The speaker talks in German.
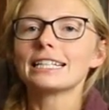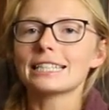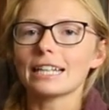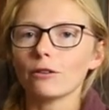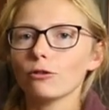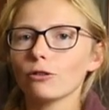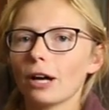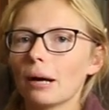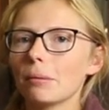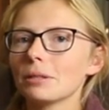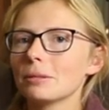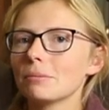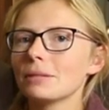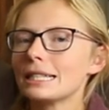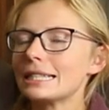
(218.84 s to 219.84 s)
Dafür habe
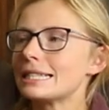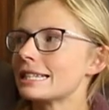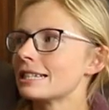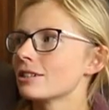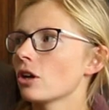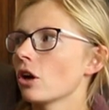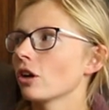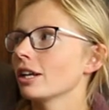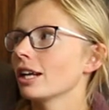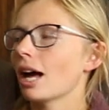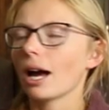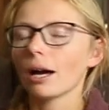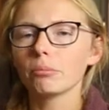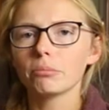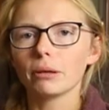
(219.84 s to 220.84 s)
ich mir den neuen
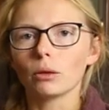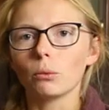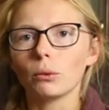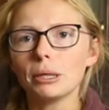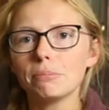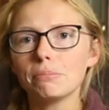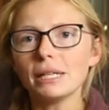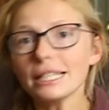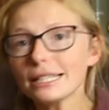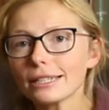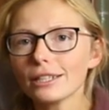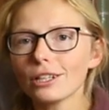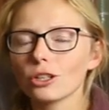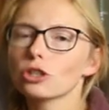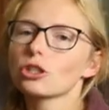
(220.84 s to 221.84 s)
Artback Wee
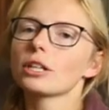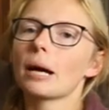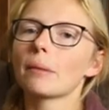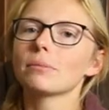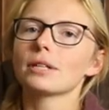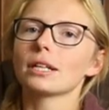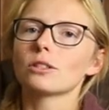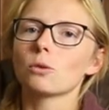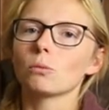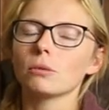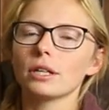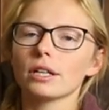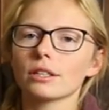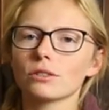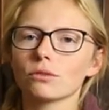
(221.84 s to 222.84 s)
Beastie geschnappt. Der
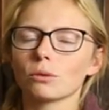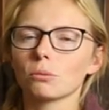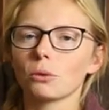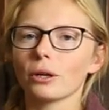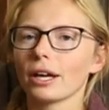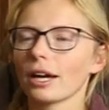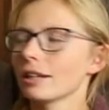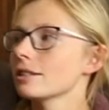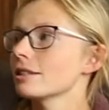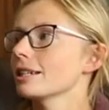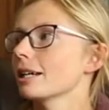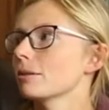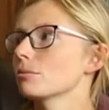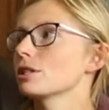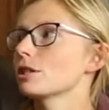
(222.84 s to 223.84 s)
Tobias von Moe
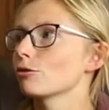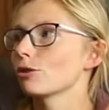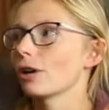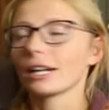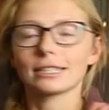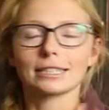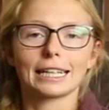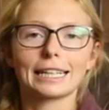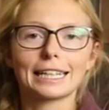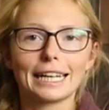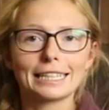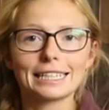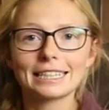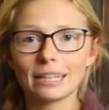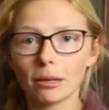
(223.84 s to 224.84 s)
Hennessy hat mir dafür extra ein
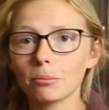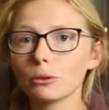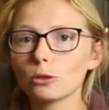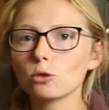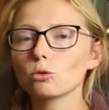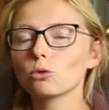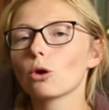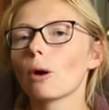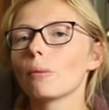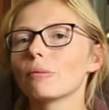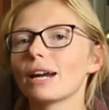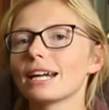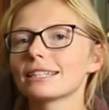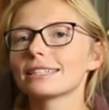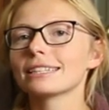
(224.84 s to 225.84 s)
kleines Sample zukommen
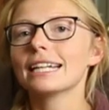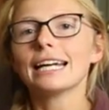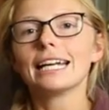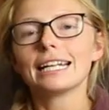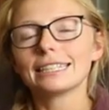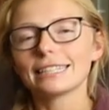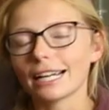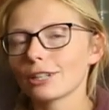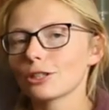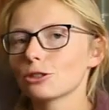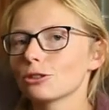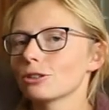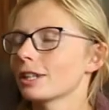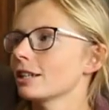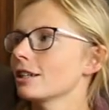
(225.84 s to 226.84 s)
lassen.
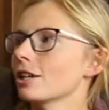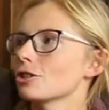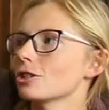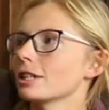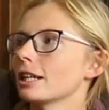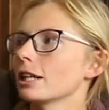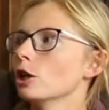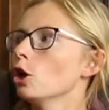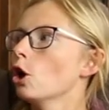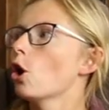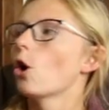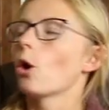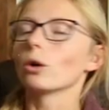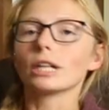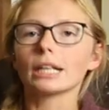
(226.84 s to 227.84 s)
Dankeschön an der Stelle.
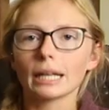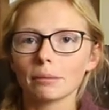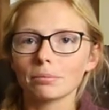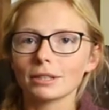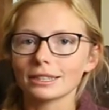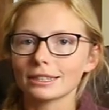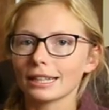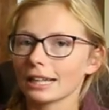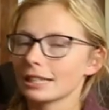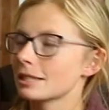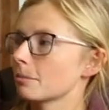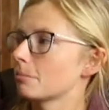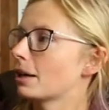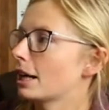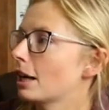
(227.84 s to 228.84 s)
Und ich habe das
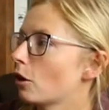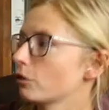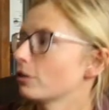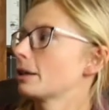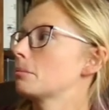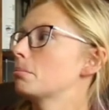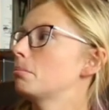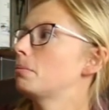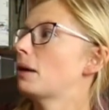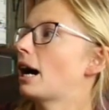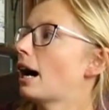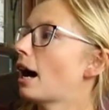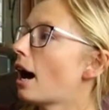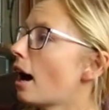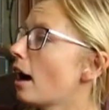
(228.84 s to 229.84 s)
Ganze mal auf ein
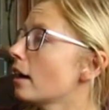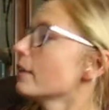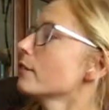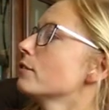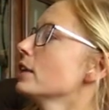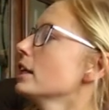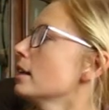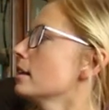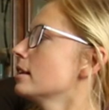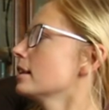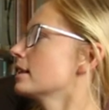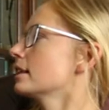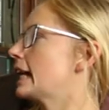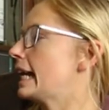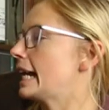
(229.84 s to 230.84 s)
paar
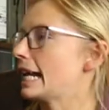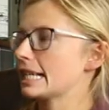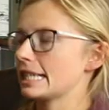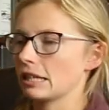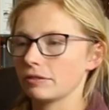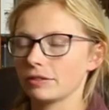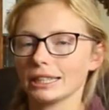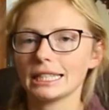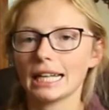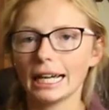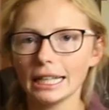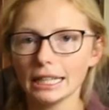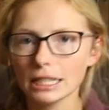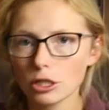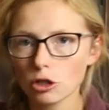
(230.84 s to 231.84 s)
wichtige Gläser verteilt